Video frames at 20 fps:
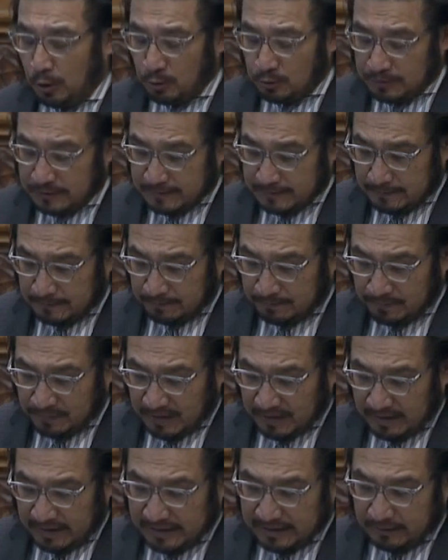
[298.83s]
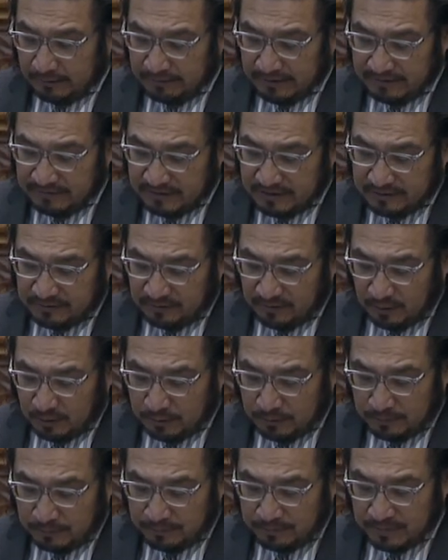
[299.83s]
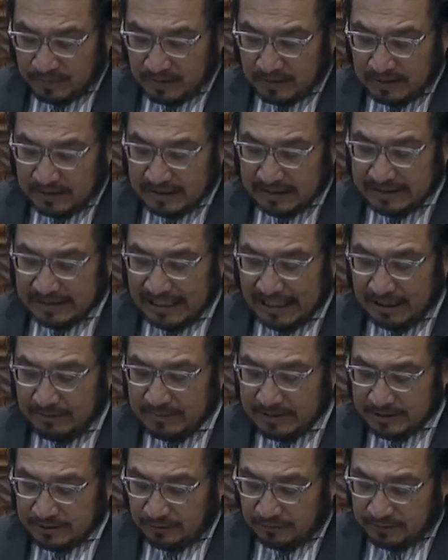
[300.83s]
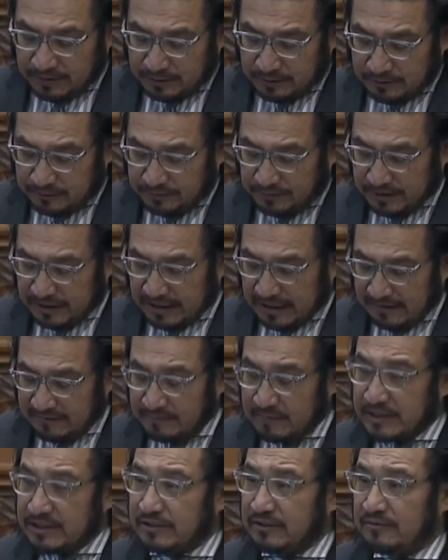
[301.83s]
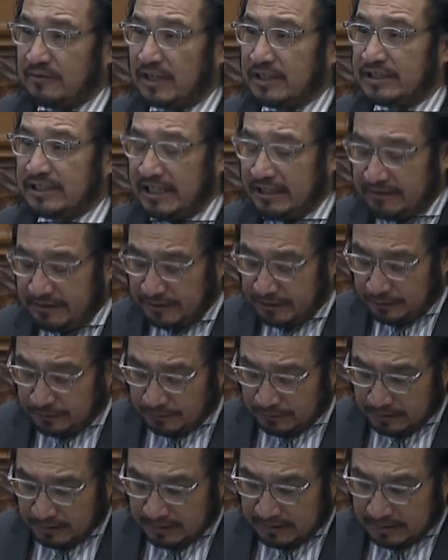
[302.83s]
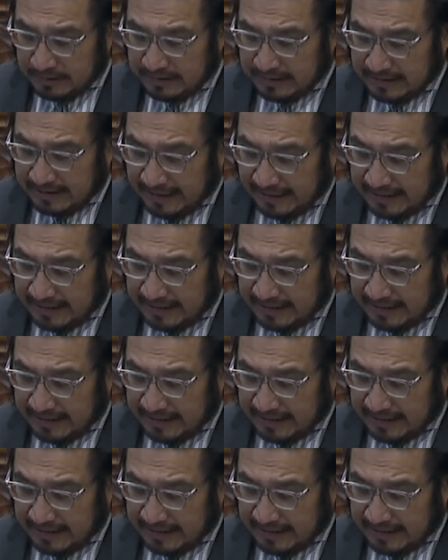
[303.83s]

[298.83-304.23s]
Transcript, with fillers: Ce n'est pas ce qu'on a signé comme entente. Il est grand temps que le gouvernement de